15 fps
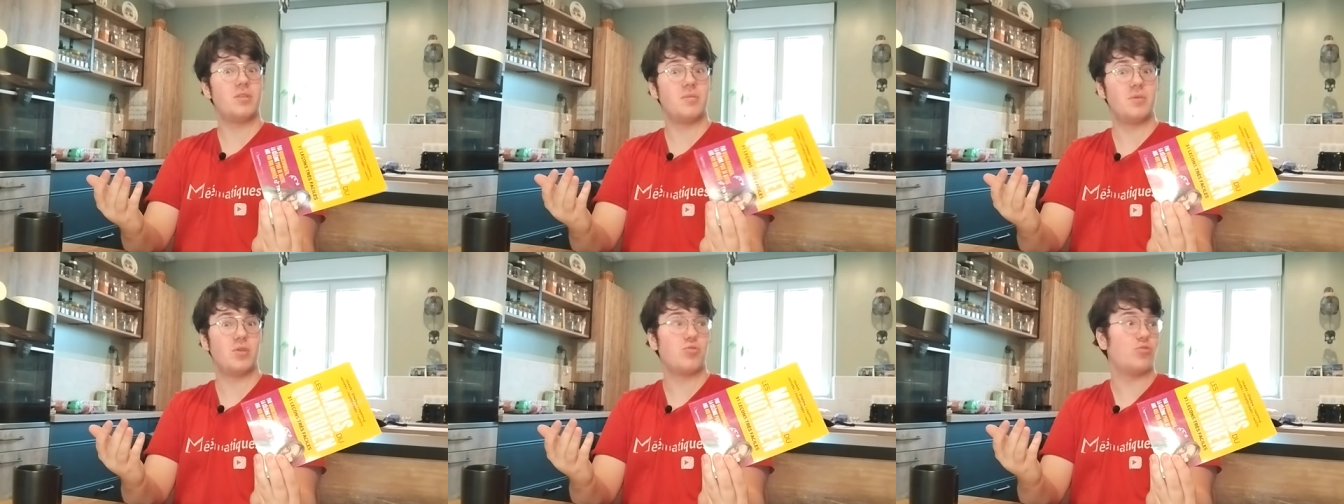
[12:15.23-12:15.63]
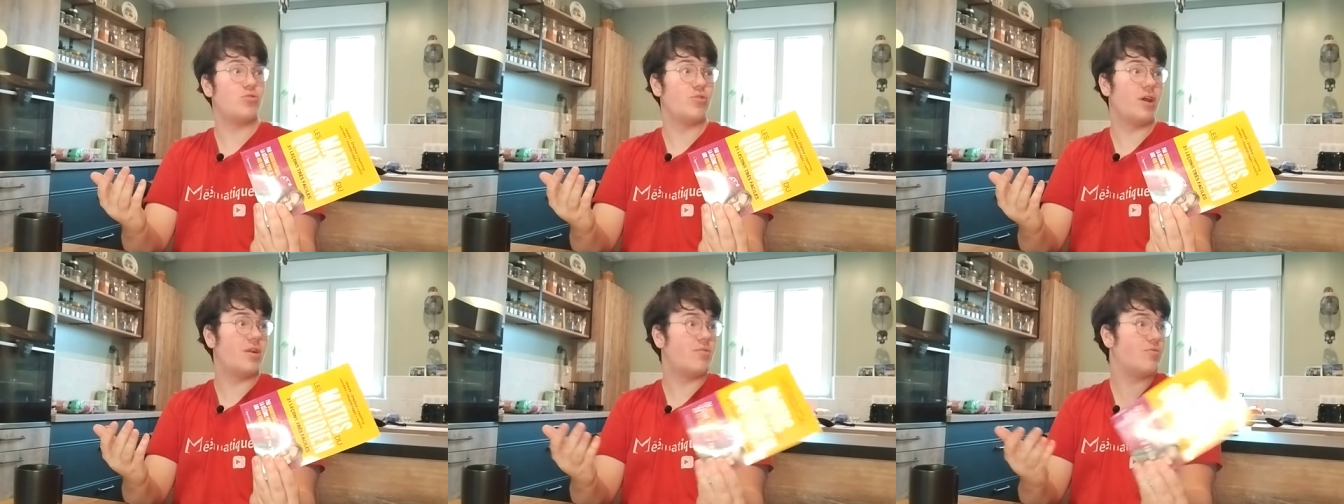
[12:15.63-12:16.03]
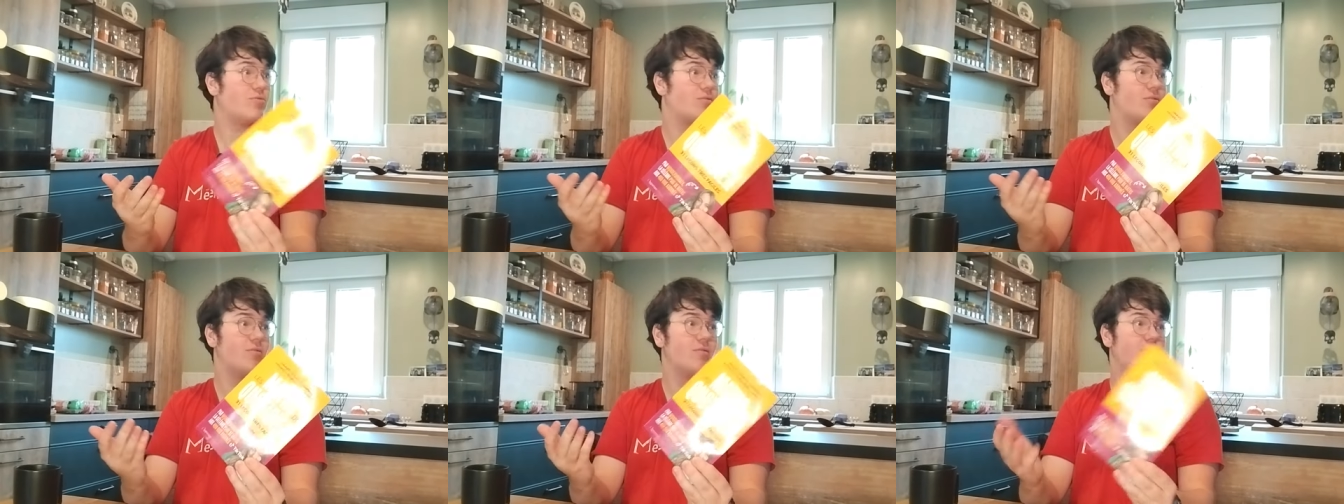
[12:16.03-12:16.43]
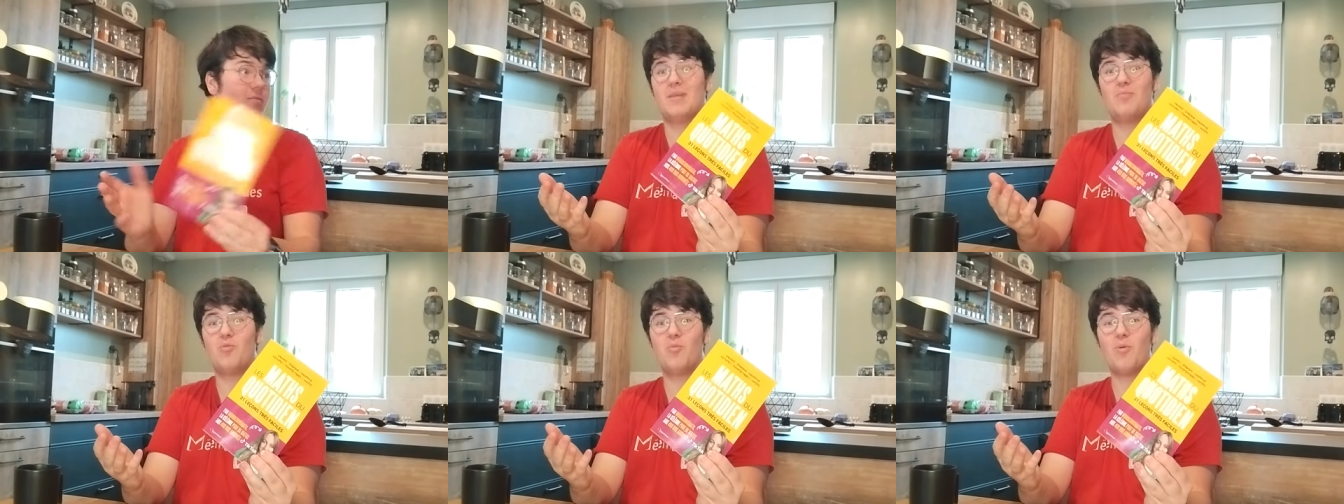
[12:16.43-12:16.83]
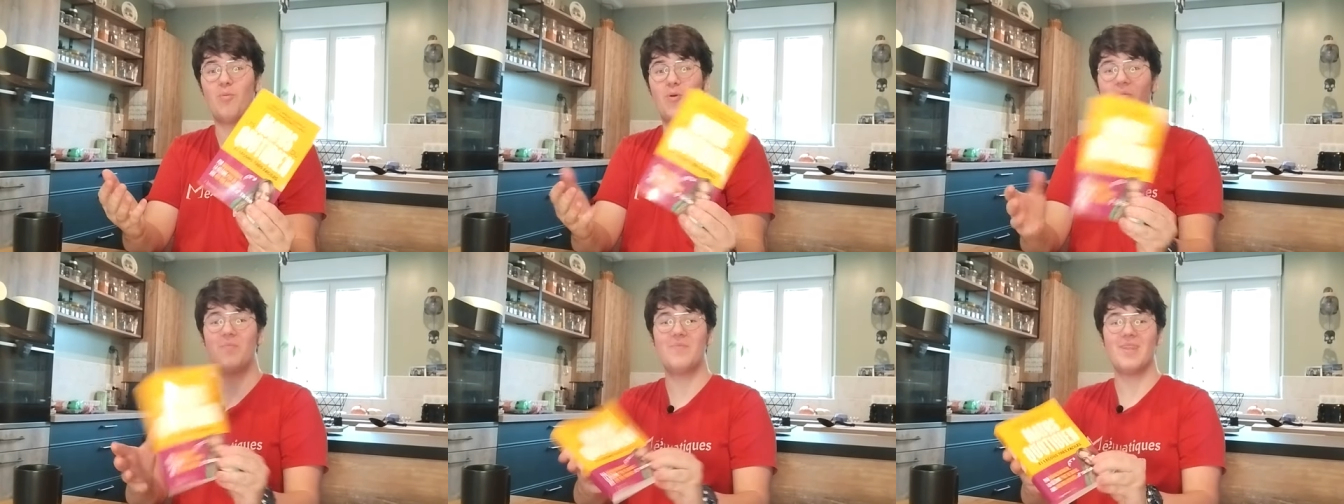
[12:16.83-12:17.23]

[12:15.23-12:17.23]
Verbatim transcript: c'est bientôt Noël, donc c'est le bon moment.